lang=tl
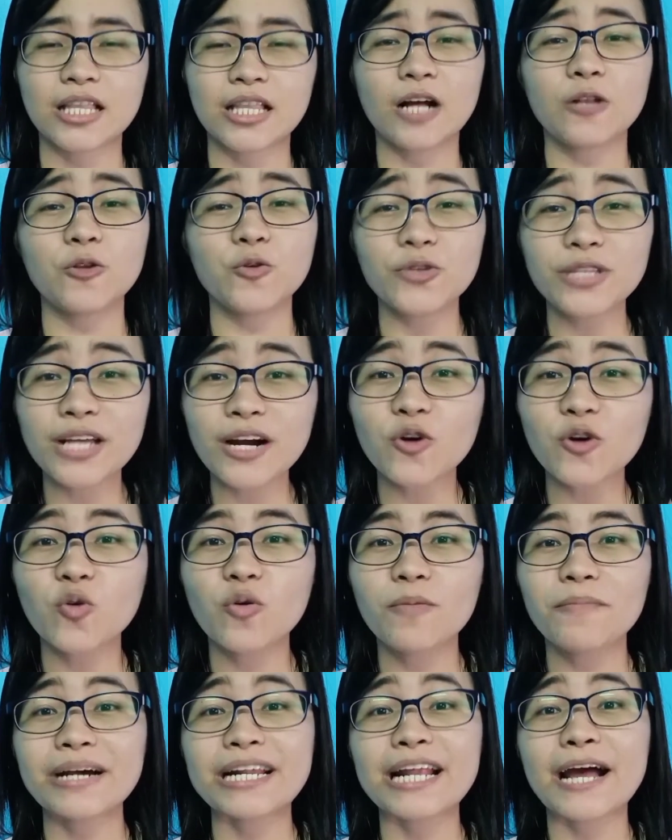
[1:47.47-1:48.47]
lalo na
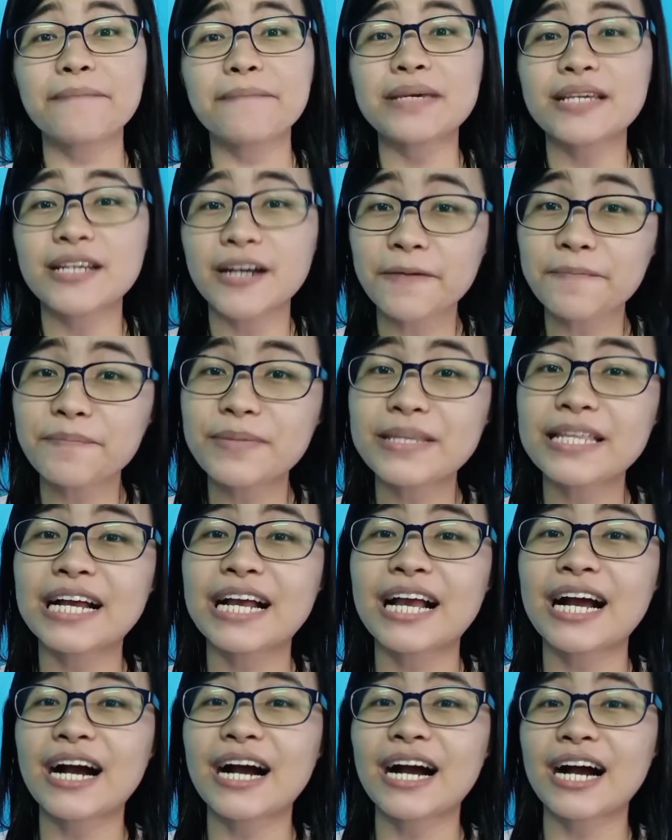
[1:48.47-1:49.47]
kung marami kang
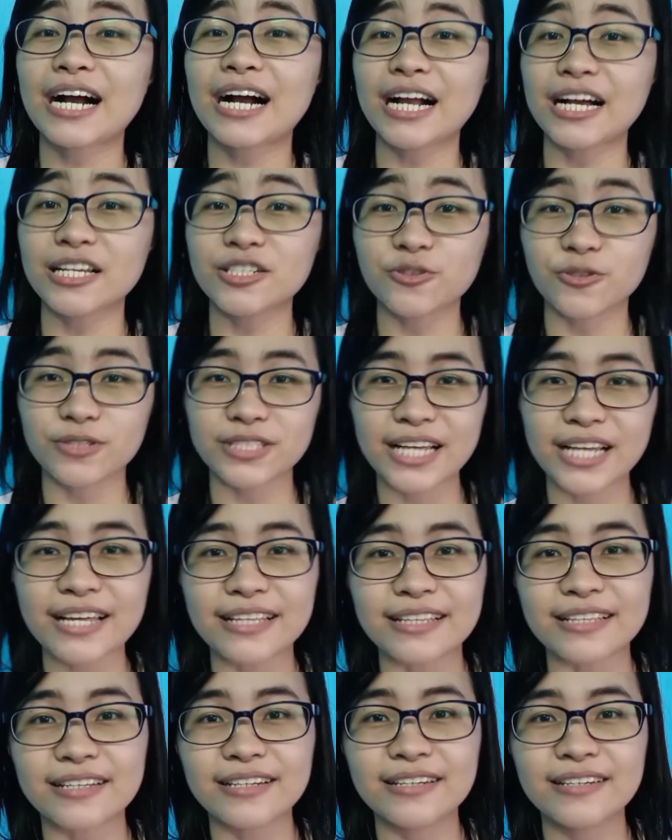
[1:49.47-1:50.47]

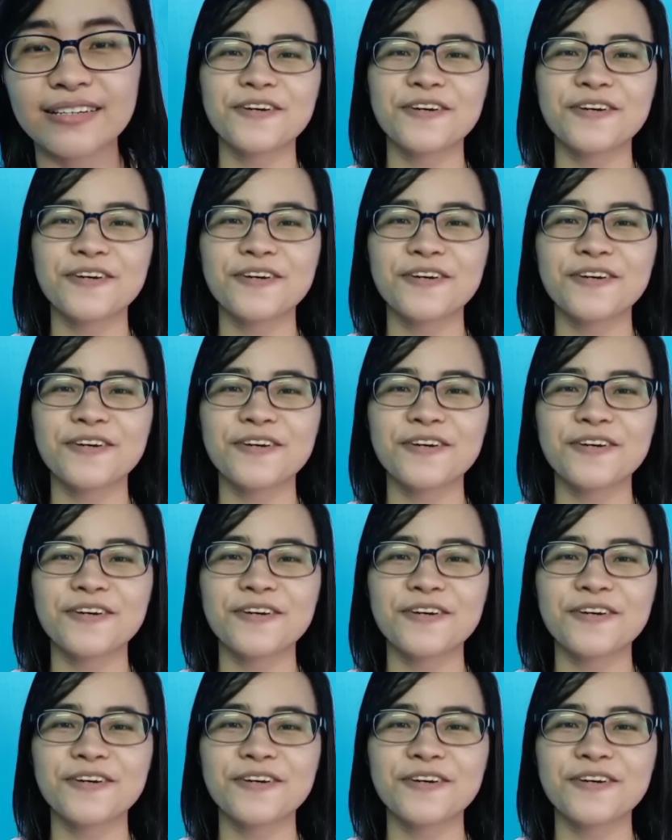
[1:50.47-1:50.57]
pinagkakagastusan.